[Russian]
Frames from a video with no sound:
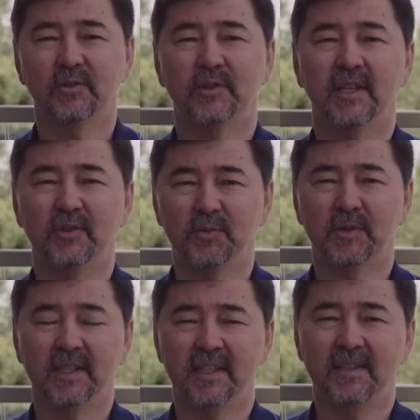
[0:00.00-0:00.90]
Друзья,
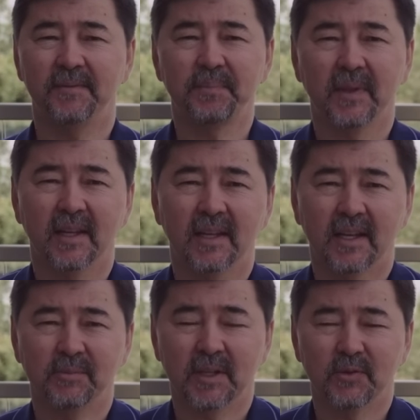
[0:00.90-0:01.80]
добрый день.
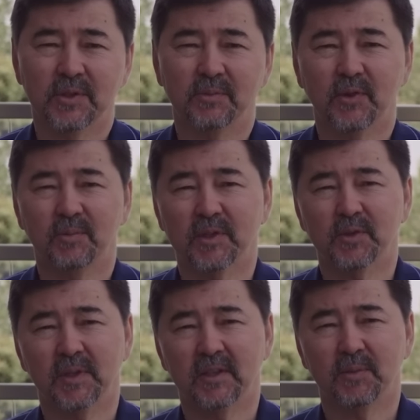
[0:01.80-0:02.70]
Ко мне очень много
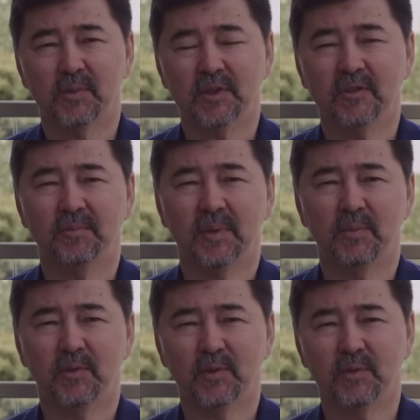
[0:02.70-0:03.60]
поступает вопросов по
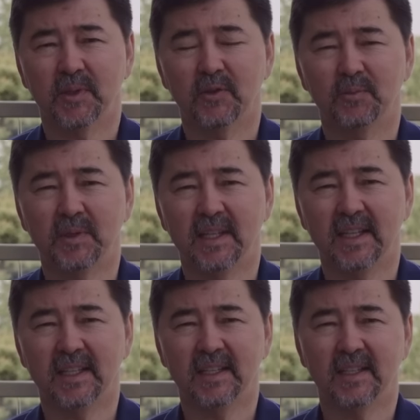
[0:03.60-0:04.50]
поводу моего
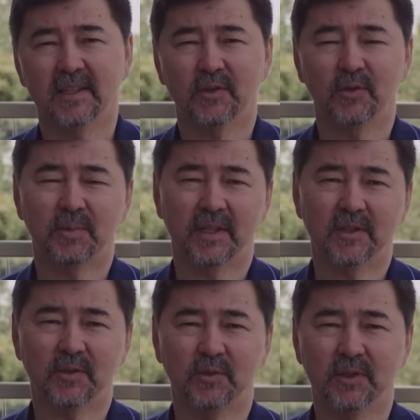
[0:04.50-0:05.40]
питания, что
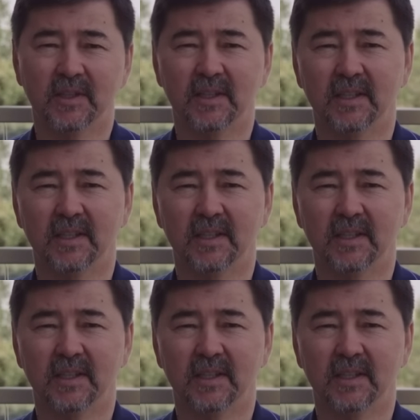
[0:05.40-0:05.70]
происходит,